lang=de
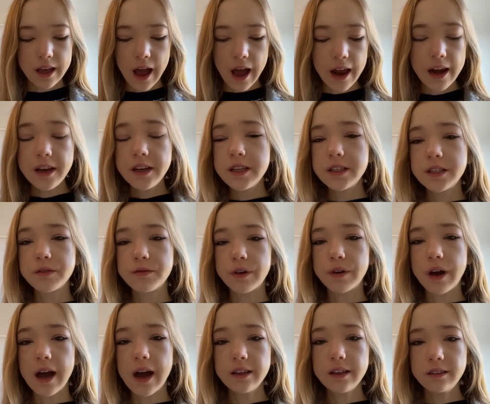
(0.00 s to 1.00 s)
Alle diese
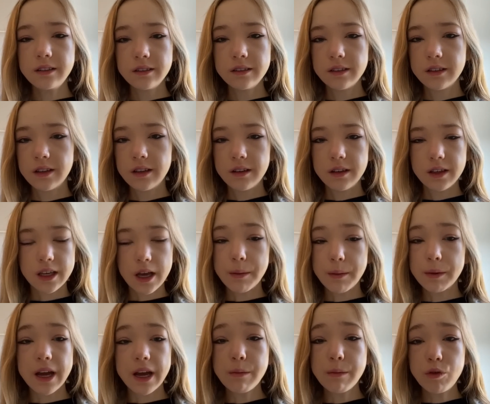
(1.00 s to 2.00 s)
Fragen, ich
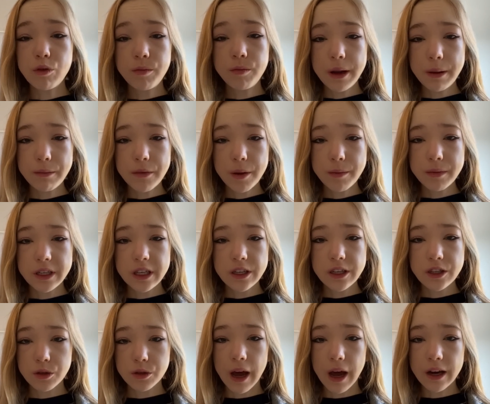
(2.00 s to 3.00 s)
habe kein Problem damit, die
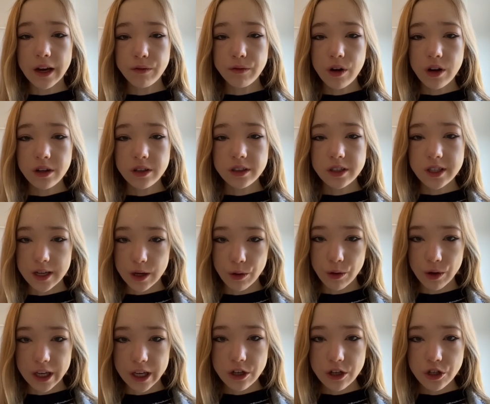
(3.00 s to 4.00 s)
zu beantworten,
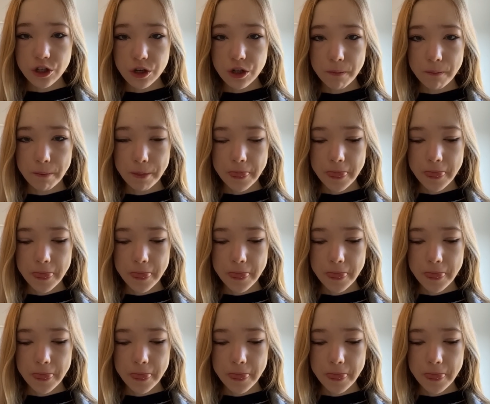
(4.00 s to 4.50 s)
theoretisch,